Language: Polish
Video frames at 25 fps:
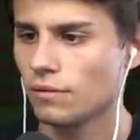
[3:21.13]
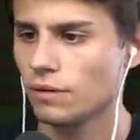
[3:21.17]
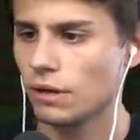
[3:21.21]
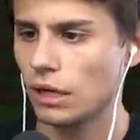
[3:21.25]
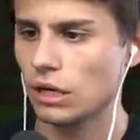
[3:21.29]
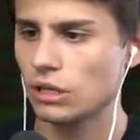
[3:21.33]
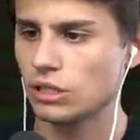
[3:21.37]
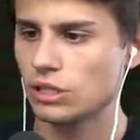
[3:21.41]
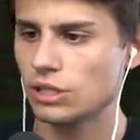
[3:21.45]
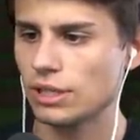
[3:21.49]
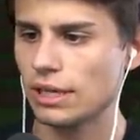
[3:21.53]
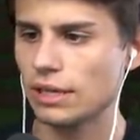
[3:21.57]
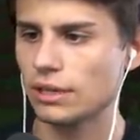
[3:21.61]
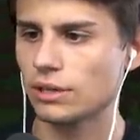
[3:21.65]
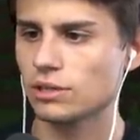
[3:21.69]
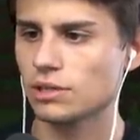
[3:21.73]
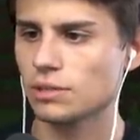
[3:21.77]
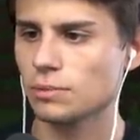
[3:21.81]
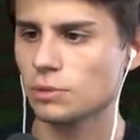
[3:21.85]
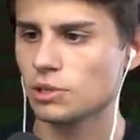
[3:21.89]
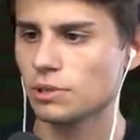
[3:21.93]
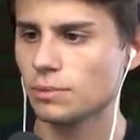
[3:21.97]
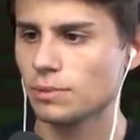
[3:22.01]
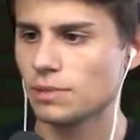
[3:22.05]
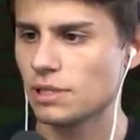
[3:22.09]
Wychodzi na to, że że
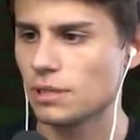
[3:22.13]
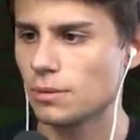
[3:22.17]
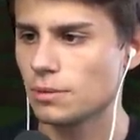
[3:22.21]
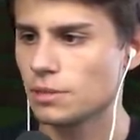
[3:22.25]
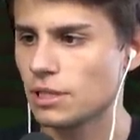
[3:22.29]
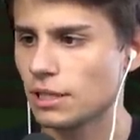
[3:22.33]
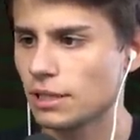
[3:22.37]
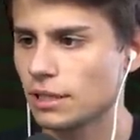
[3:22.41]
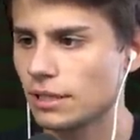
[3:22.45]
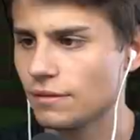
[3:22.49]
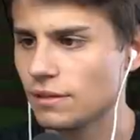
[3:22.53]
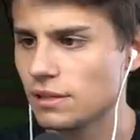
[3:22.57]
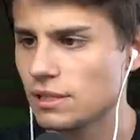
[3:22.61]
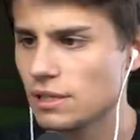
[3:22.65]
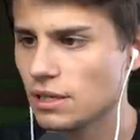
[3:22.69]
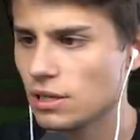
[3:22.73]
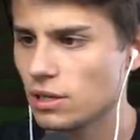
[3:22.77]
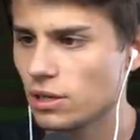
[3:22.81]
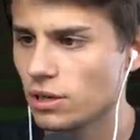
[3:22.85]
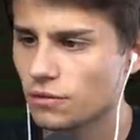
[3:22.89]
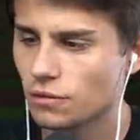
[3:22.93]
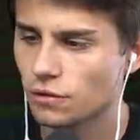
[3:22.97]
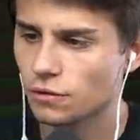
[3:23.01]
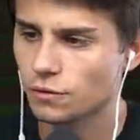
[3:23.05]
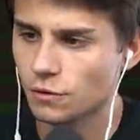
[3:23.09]
musimy zrobić jak najwięcej
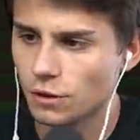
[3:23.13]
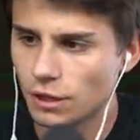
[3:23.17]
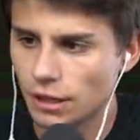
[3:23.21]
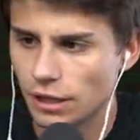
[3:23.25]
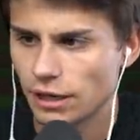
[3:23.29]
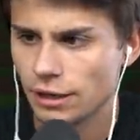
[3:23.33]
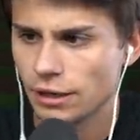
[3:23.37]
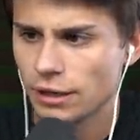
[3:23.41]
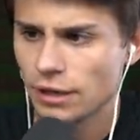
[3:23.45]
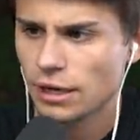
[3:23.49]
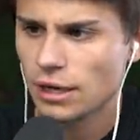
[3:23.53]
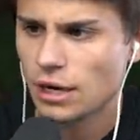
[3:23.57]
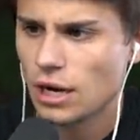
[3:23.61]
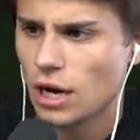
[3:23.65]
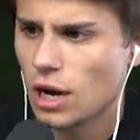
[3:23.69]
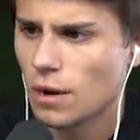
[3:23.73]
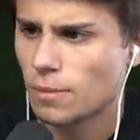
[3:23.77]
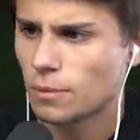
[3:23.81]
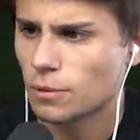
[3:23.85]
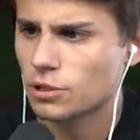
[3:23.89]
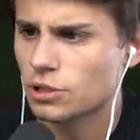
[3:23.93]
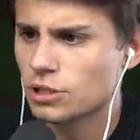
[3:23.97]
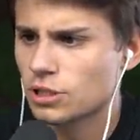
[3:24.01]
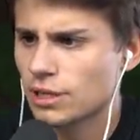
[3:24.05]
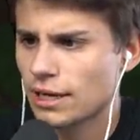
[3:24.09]
kilofów i Dobra.
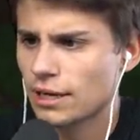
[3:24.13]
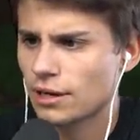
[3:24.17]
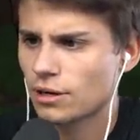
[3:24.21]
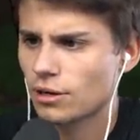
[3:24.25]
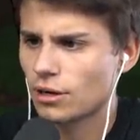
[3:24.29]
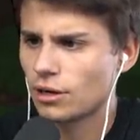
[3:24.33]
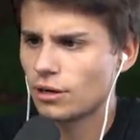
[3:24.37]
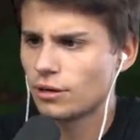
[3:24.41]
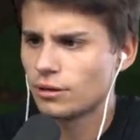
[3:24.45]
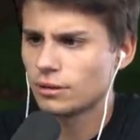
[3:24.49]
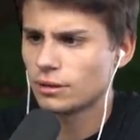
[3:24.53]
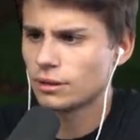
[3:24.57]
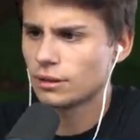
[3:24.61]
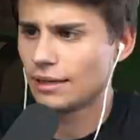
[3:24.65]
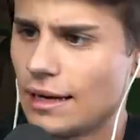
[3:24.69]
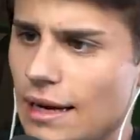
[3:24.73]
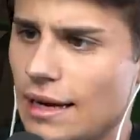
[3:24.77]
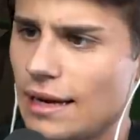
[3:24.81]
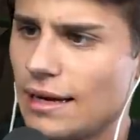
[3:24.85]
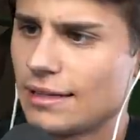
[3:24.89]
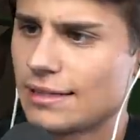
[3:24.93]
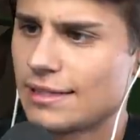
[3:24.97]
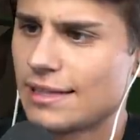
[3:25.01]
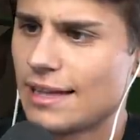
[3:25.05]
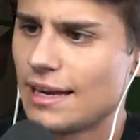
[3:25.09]
oprócz tego
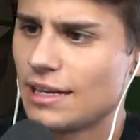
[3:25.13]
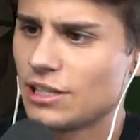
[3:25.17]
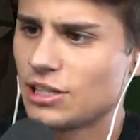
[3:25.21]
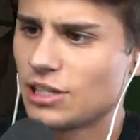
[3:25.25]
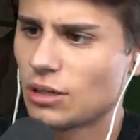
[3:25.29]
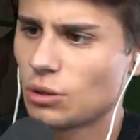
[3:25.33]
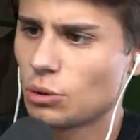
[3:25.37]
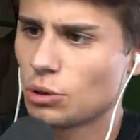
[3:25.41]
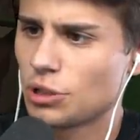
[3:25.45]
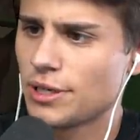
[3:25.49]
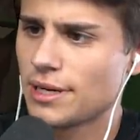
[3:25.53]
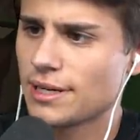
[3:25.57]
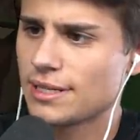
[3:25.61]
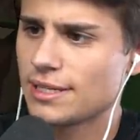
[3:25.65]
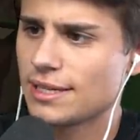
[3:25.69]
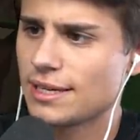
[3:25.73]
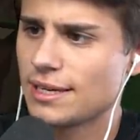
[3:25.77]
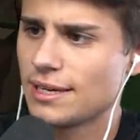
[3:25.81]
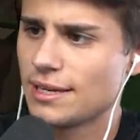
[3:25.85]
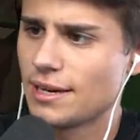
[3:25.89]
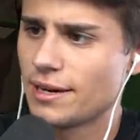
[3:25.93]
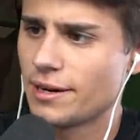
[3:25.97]
e, znaleźć jakąś jaskinię.